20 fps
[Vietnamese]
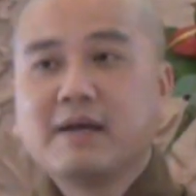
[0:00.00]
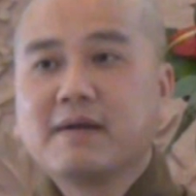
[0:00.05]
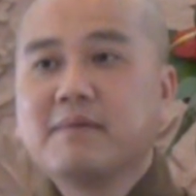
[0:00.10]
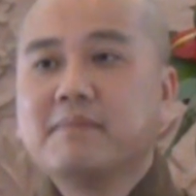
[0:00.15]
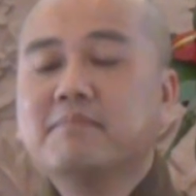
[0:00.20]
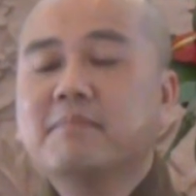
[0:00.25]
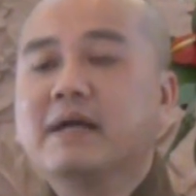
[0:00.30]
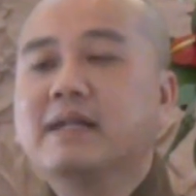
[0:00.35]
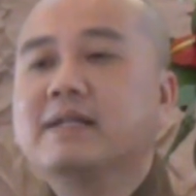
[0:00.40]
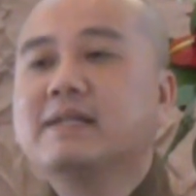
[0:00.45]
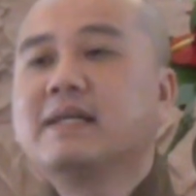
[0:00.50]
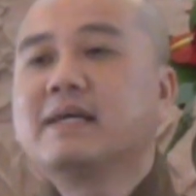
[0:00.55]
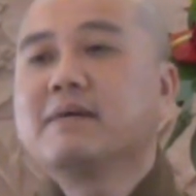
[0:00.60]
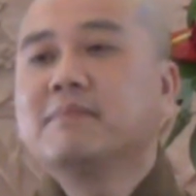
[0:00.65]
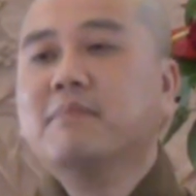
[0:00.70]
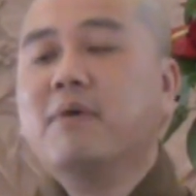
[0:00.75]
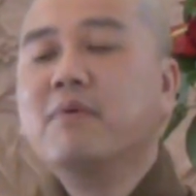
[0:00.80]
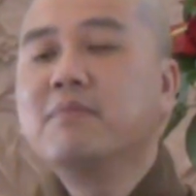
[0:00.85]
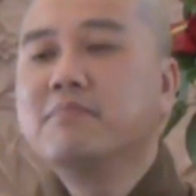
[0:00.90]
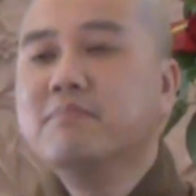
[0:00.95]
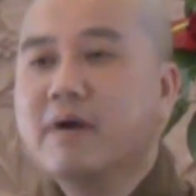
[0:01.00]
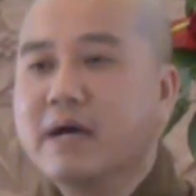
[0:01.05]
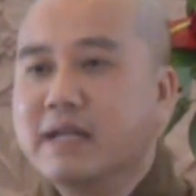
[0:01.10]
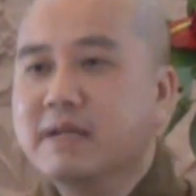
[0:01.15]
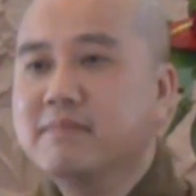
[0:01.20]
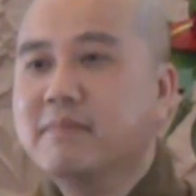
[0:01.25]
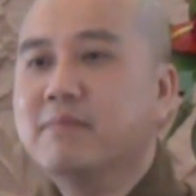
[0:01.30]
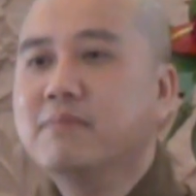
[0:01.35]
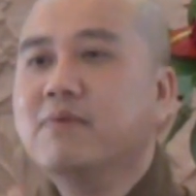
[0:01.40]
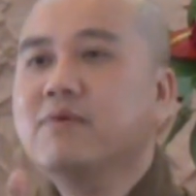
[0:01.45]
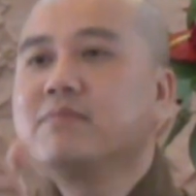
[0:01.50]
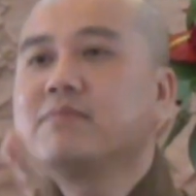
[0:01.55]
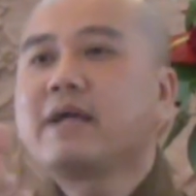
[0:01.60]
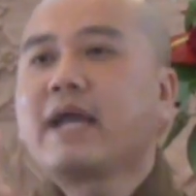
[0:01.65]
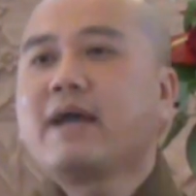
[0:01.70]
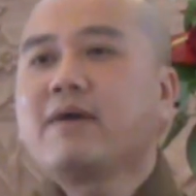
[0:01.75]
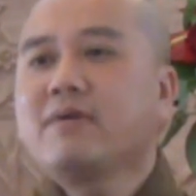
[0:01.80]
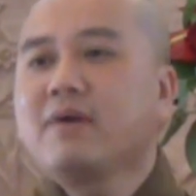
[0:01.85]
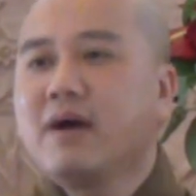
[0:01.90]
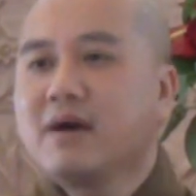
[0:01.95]
mình á, một mình mà muốn
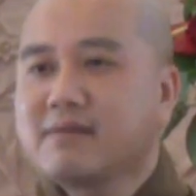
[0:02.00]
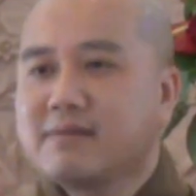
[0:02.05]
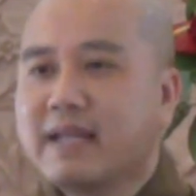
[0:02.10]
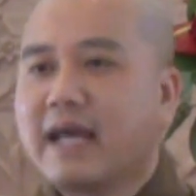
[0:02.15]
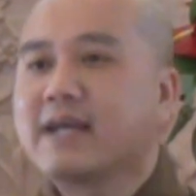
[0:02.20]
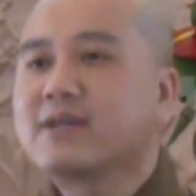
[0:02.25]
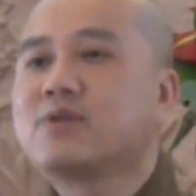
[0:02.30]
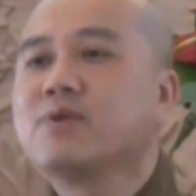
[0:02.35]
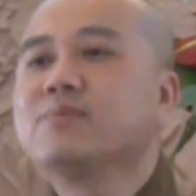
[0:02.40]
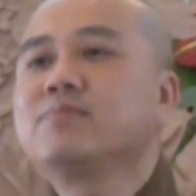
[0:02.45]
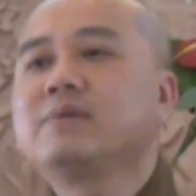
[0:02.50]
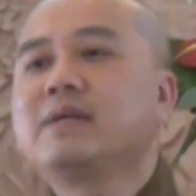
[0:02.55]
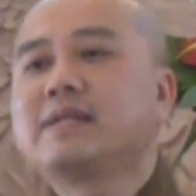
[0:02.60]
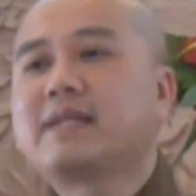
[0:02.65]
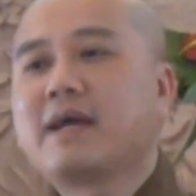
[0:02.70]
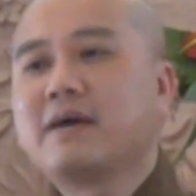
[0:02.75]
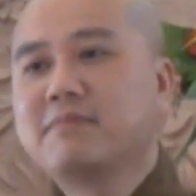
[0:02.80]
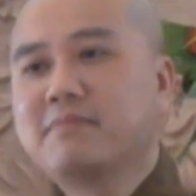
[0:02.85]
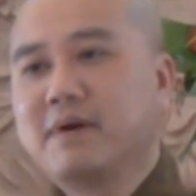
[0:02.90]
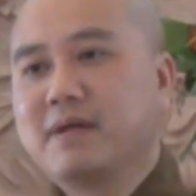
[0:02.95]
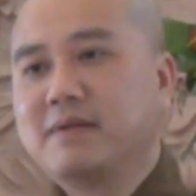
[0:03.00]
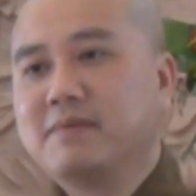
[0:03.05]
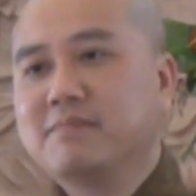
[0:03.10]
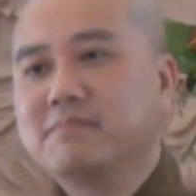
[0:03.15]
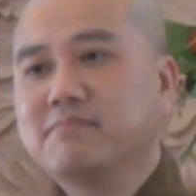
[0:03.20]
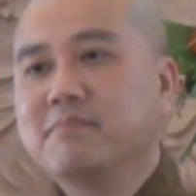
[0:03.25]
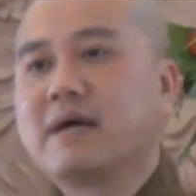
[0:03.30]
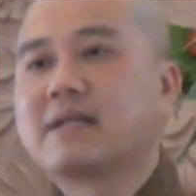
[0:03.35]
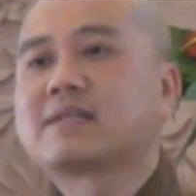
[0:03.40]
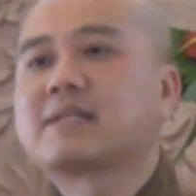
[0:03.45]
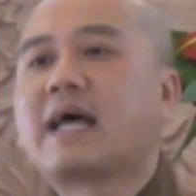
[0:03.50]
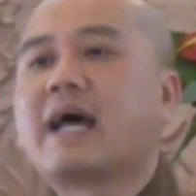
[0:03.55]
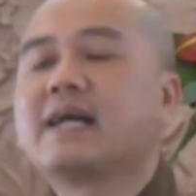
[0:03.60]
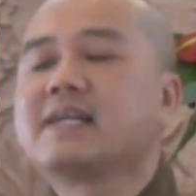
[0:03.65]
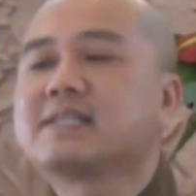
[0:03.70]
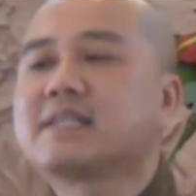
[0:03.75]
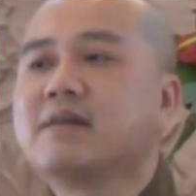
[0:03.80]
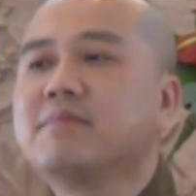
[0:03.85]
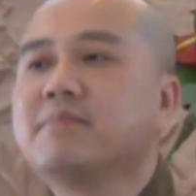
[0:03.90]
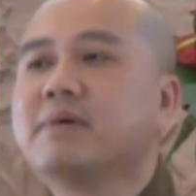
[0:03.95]
kéo hết đại chúng đi theo mình mà tại
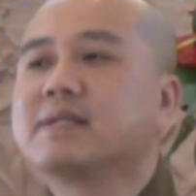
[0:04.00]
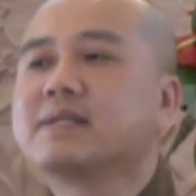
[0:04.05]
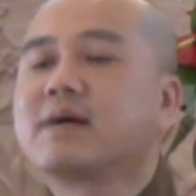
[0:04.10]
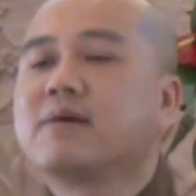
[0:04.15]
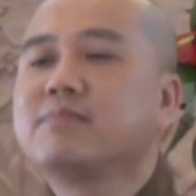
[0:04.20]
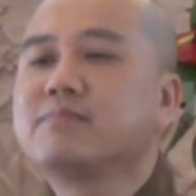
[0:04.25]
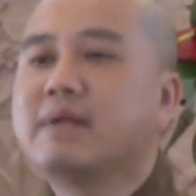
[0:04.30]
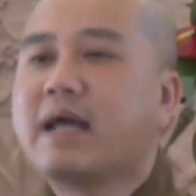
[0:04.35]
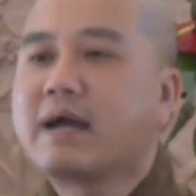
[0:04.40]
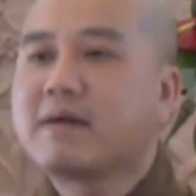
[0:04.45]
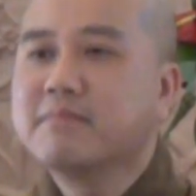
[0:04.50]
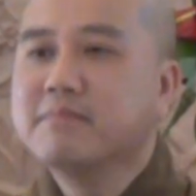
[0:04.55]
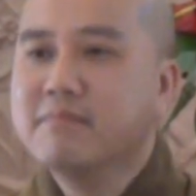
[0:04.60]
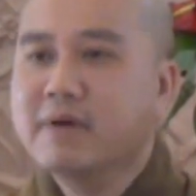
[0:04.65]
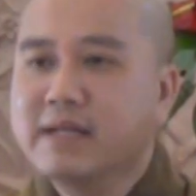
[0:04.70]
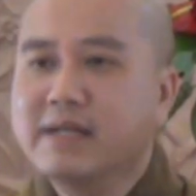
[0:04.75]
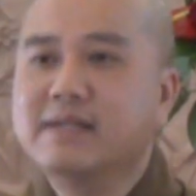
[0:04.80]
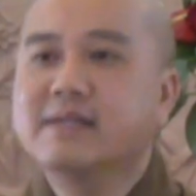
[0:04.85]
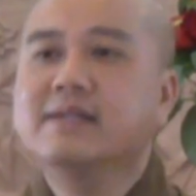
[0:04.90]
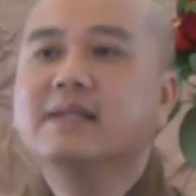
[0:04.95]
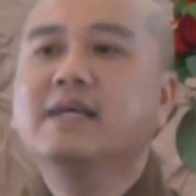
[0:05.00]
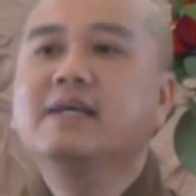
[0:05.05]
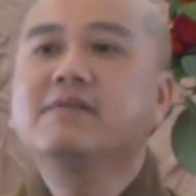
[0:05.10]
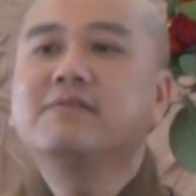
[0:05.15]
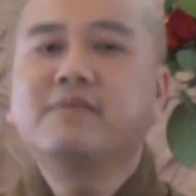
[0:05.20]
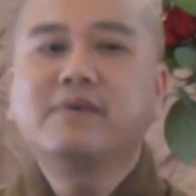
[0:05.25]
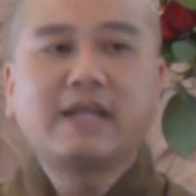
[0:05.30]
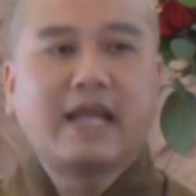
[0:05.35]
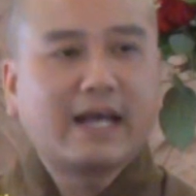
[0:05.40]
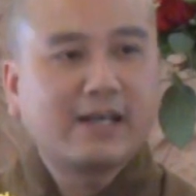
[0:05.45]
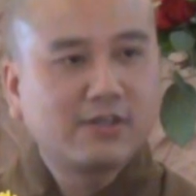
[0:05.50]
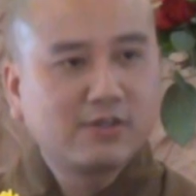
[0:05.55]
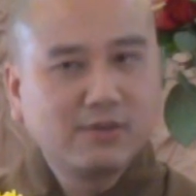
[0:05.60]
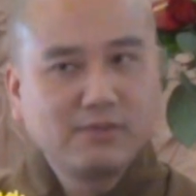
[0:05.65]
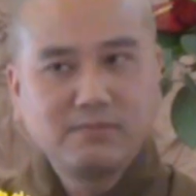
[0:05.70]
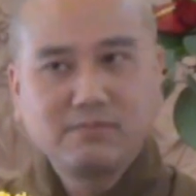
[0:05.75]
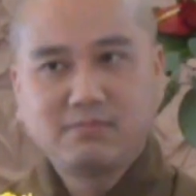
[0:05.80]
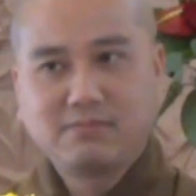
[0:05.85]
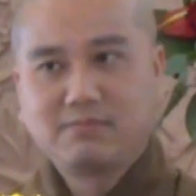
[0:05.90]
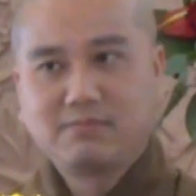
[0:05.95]
sao mình không đặt mình đi với đại chúng